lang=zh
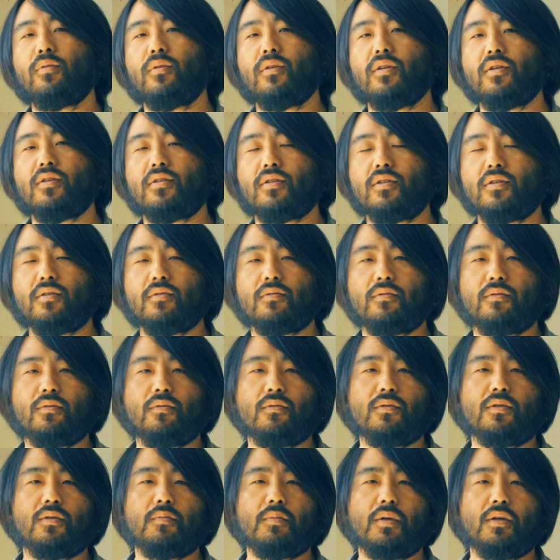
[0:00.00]
对你这个
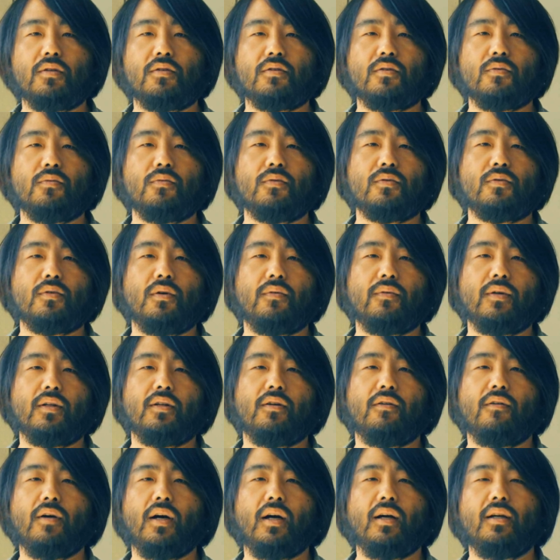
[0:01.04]
东西表示无所谓
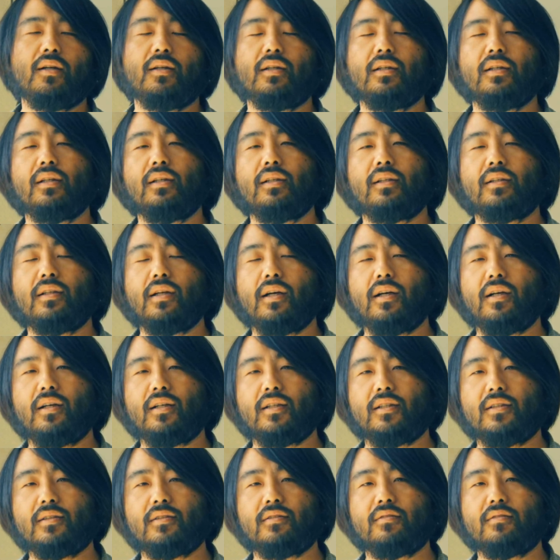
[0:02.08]
的话，那